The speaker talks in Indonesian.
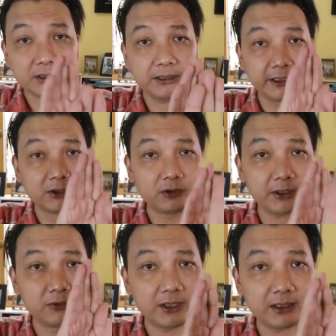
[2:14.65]
Jadi gedungnya
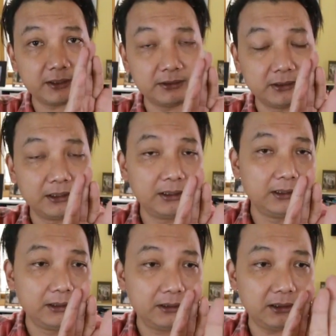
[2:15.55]
dua gitu.
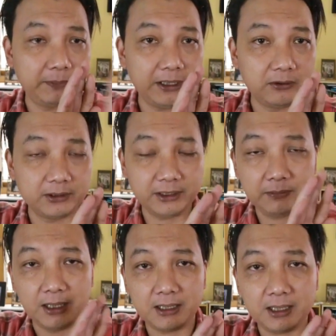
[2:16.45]
Depan hotel,
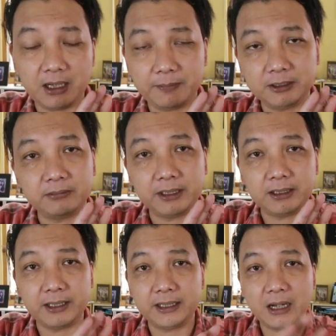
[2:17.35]
belakang apartemen.
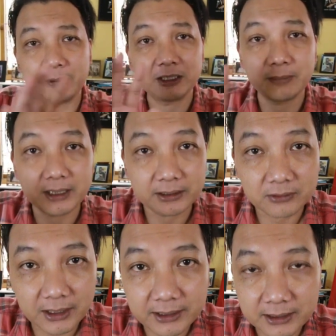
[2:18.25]
Nah, yang apartemen
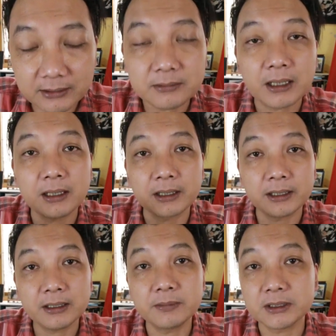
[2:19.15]
itulah yang
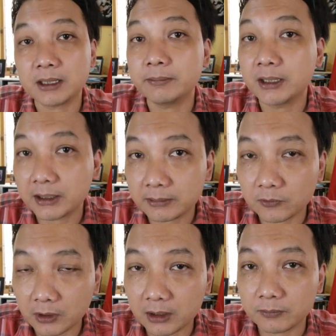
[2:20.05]
harganya bisa miring
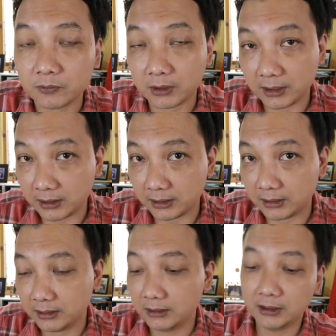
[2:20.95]

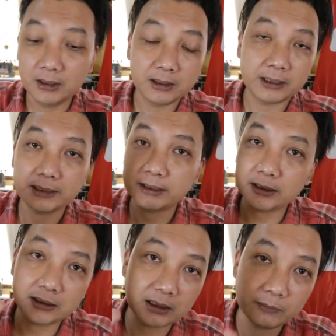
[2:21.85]
murah-murah. Dan
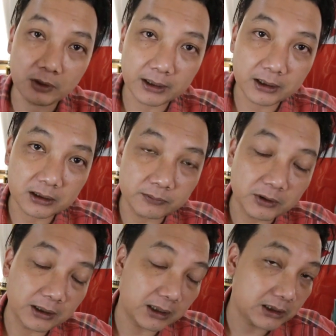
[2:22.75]
kita tidak perlu lagi ketemu
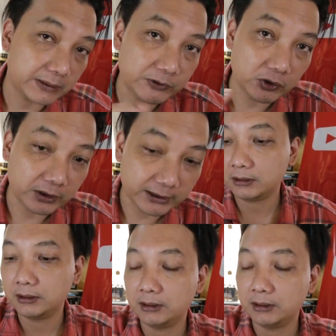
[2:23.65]
dengan resepsionis.